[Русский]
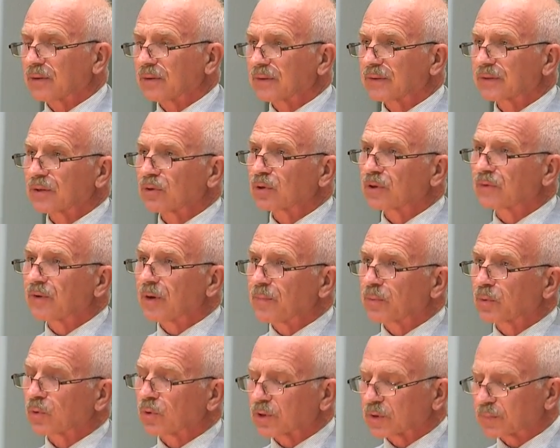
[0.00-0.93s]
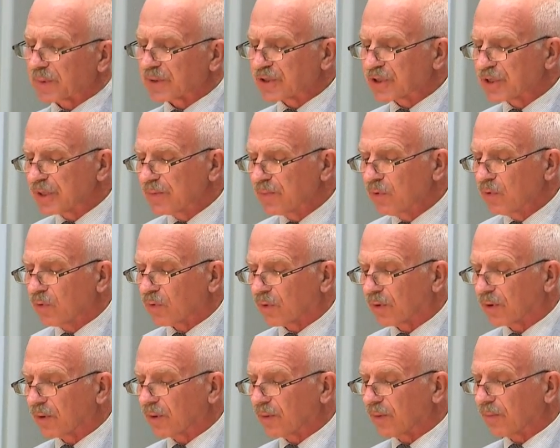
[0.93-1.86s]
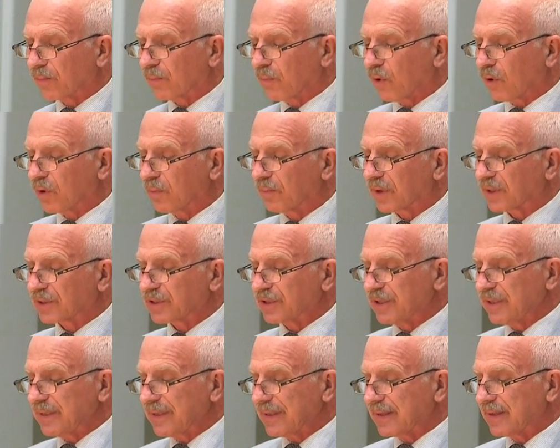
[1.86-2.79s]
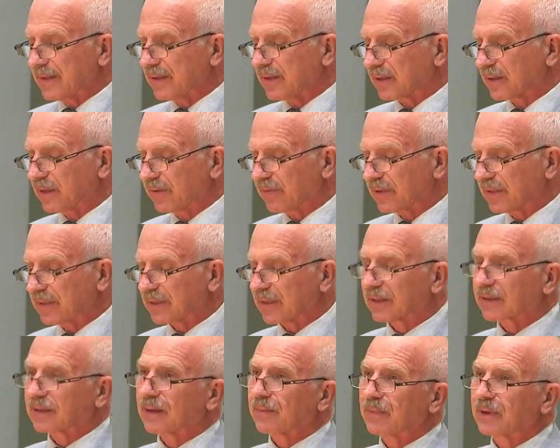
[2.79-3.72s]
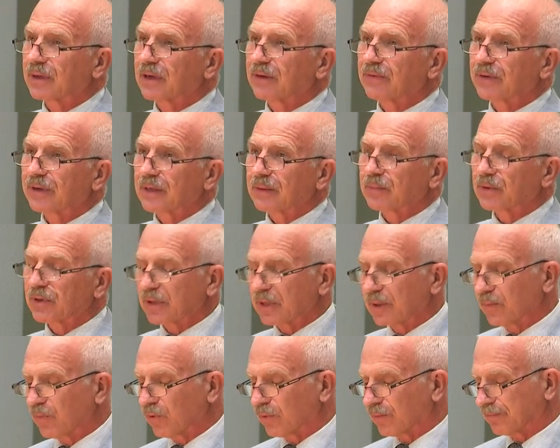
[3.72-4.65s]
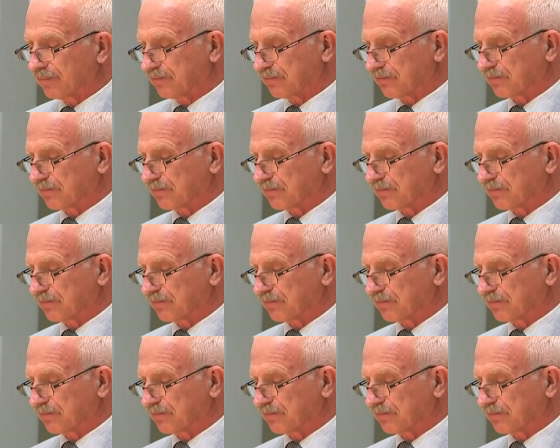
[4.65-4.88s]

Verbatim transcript: Встает вопрос, почему Бог молчит и не говорит, когда мы говорим к Нему?